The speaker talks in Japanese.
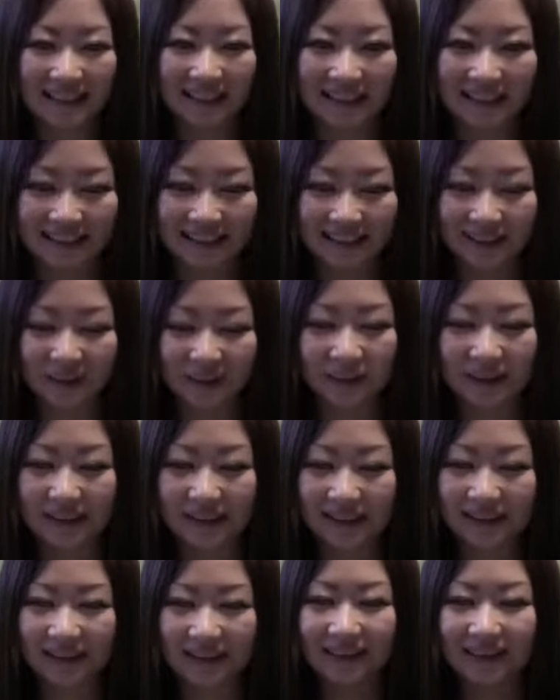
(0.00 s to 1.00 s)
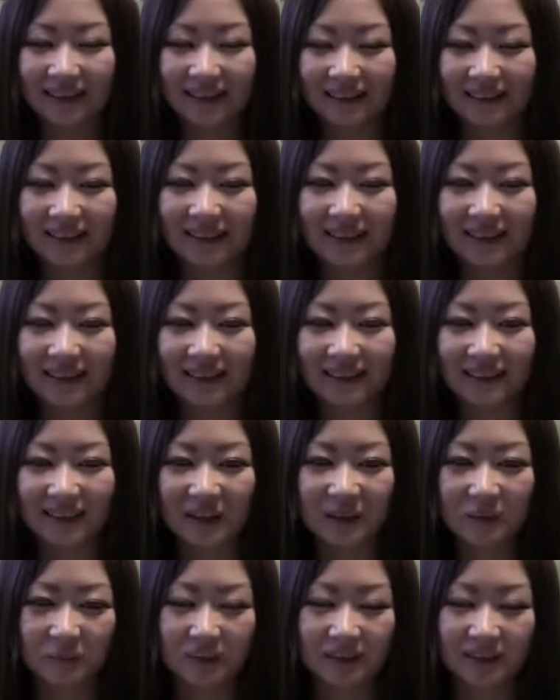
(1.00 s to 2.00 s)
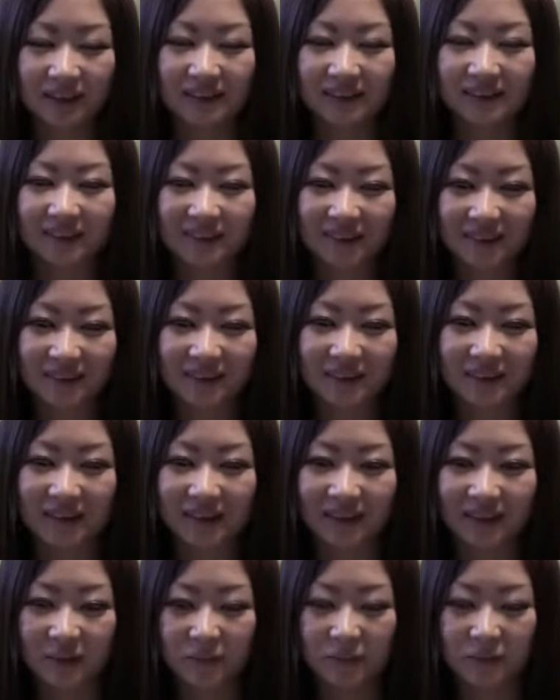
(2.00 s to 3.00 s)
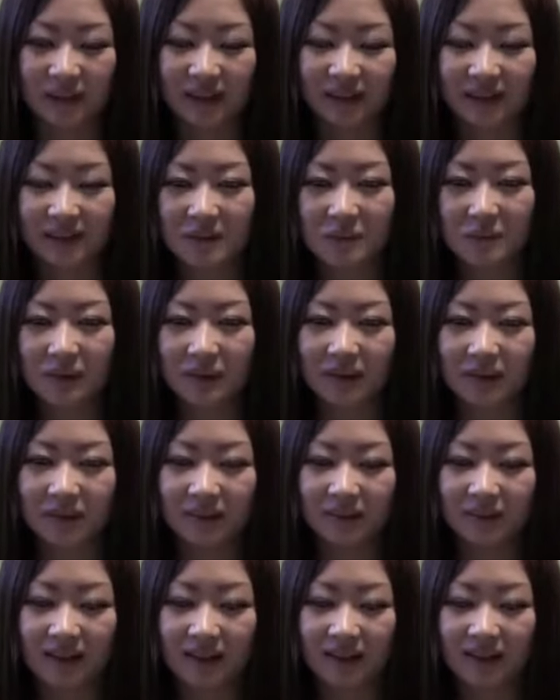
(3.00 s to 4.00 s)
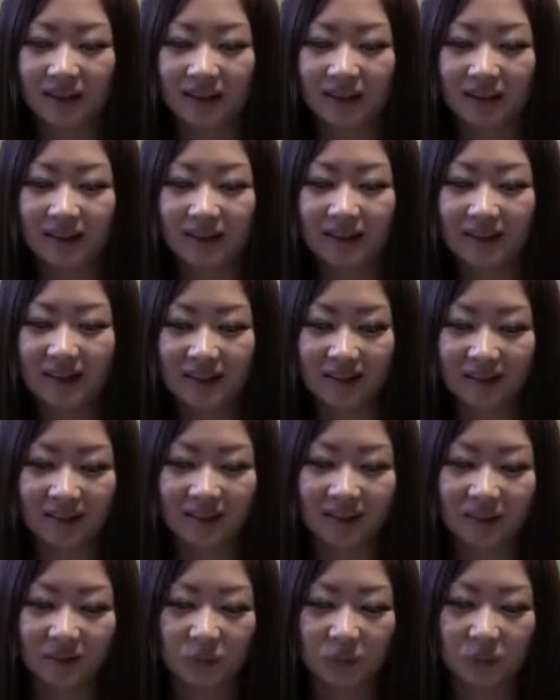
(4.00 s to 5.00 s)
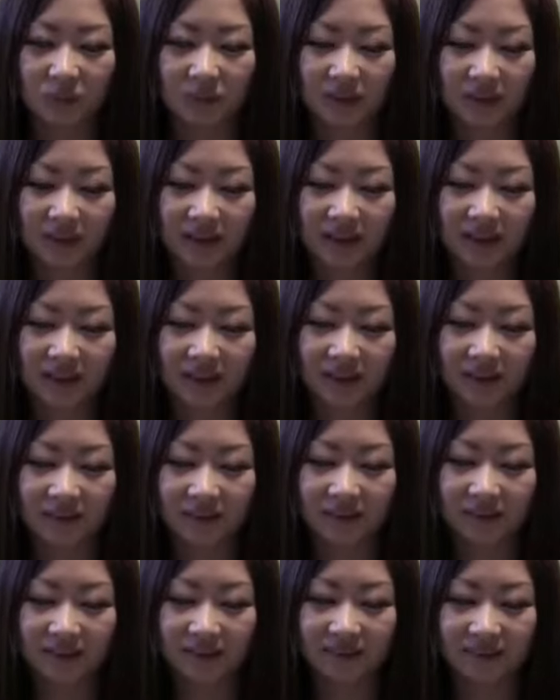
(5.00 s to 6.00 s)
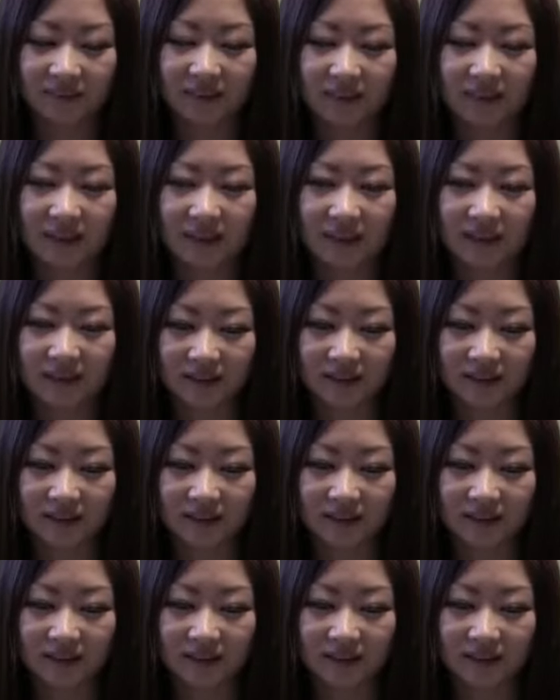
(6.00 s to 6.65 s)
いやうち気に入ったやつは何回でも借りるからそれやったらもう買ってしまった方が早いと思って揃えてて